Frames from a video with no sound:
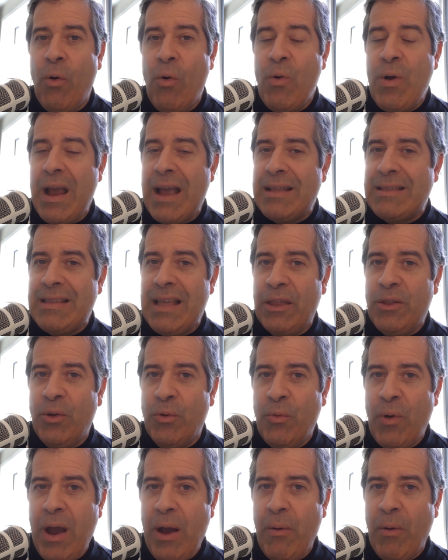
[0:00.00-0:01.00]
un estadio
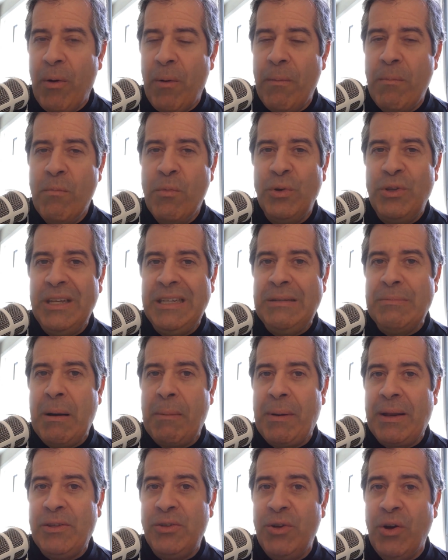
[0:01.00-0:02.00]
nuevo, muchísima
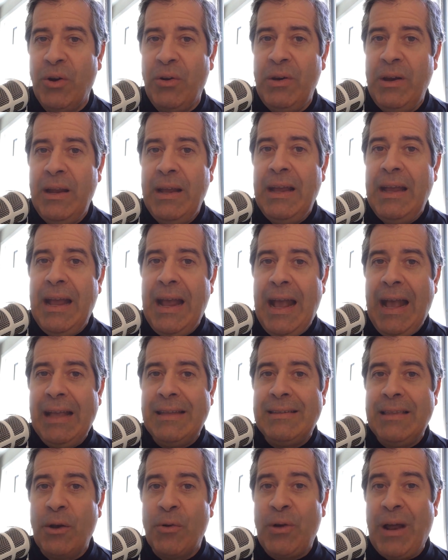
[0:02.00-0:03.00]
presión.
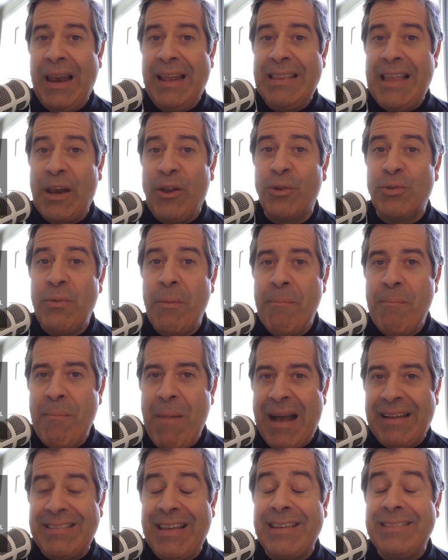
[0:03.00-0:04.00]
Es de los calendarios
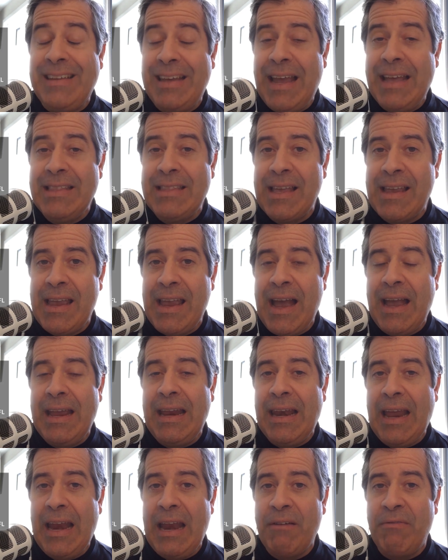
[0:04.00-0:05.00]
más exigentes que hay
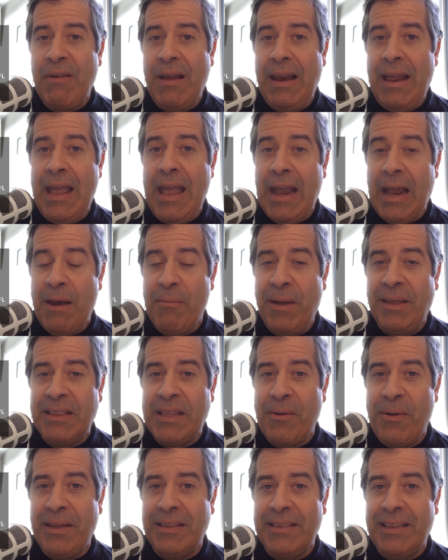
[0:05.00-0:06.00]
en la NFL en el
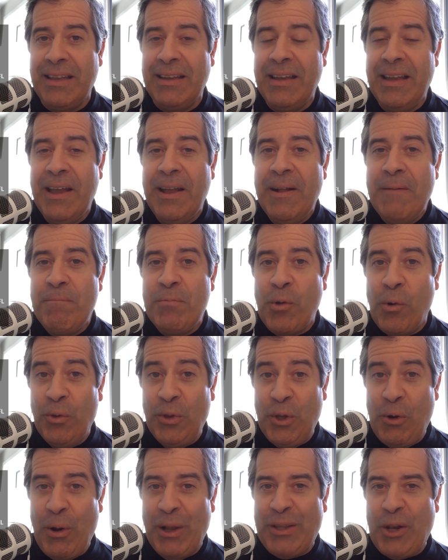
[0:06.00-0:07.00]
2020.
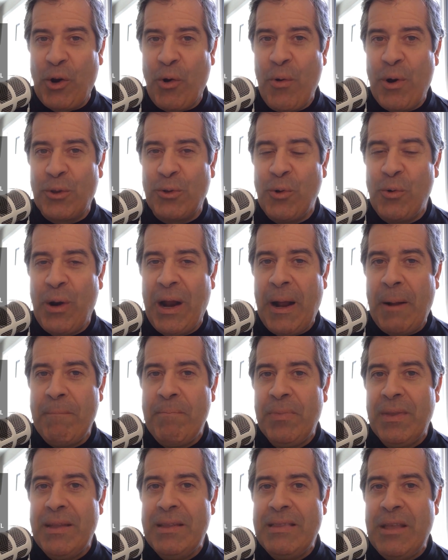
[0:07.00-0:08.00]
Continúa nuestra
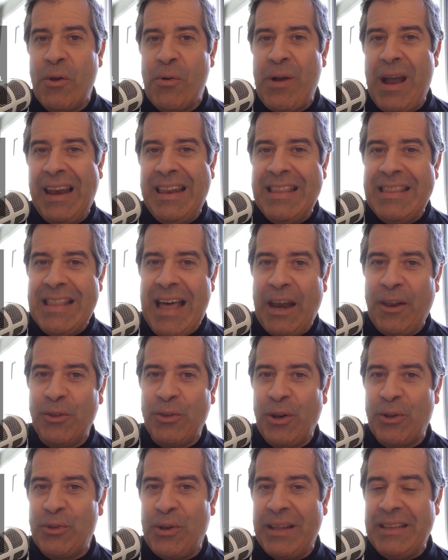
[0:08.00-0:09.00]
cobertura de los calendarios
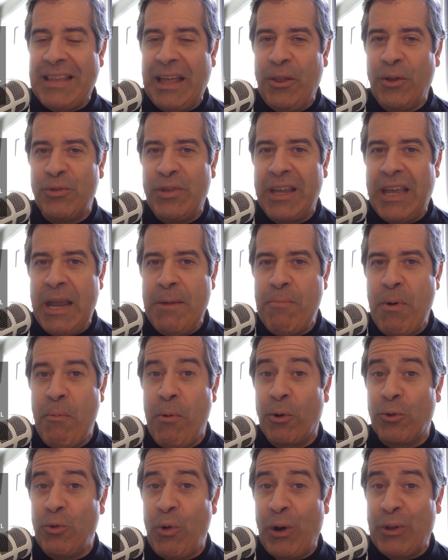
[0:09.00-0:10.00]
de los 32 equipos
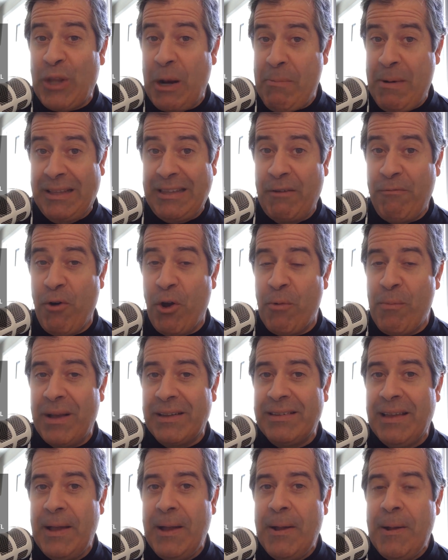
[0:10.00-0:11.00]
por todas nuestras
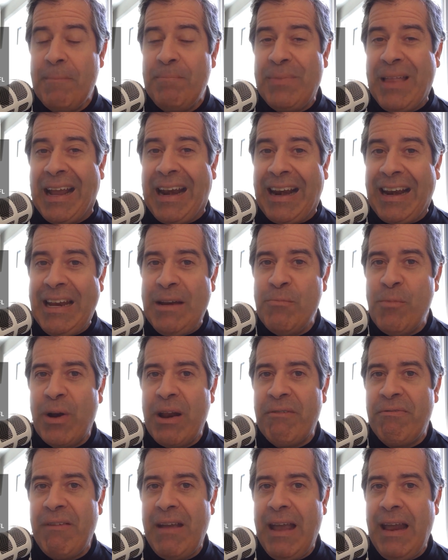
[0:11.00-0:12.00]
plataformas de Ritmo
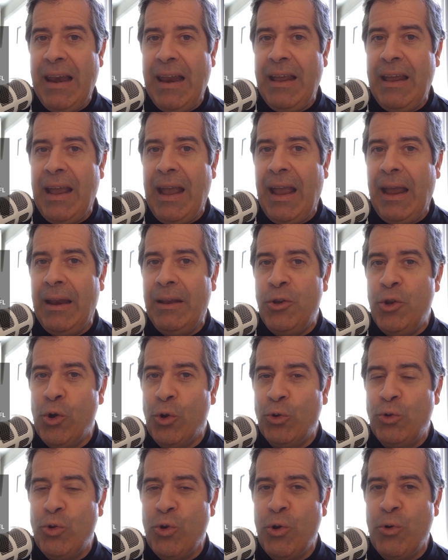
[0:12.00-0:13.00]
NFL, en
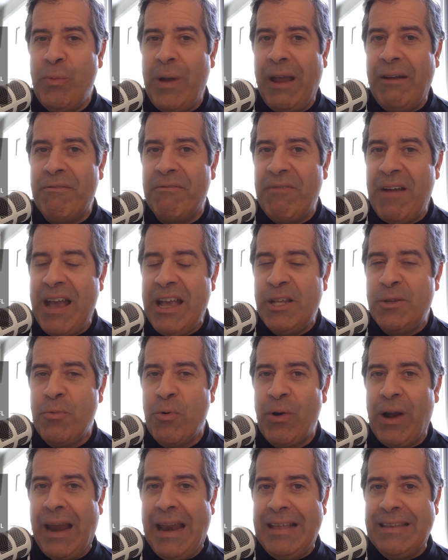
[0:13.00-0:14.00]
YouTube, en
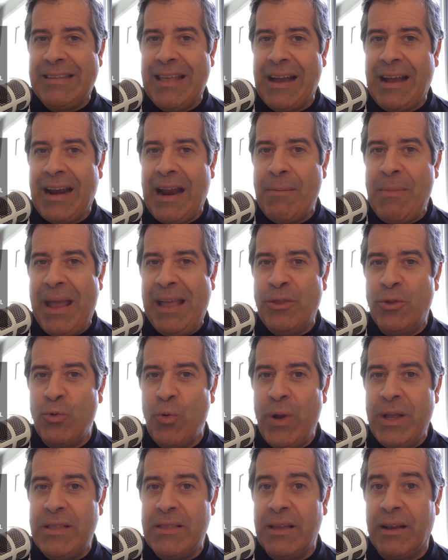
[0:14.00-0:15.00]
Facebook, en Instagram, en
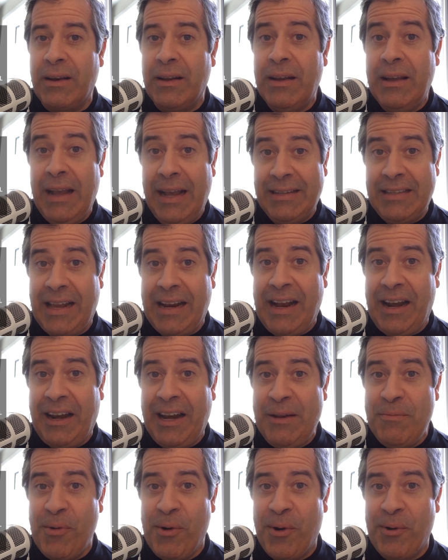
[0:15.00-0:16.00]
Twitter. ¿Están en
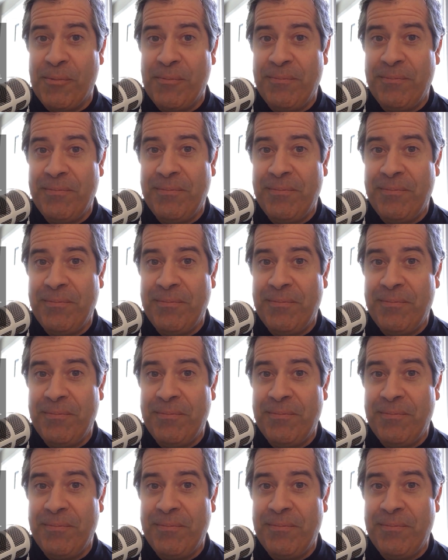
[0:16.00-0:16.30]
ritmo?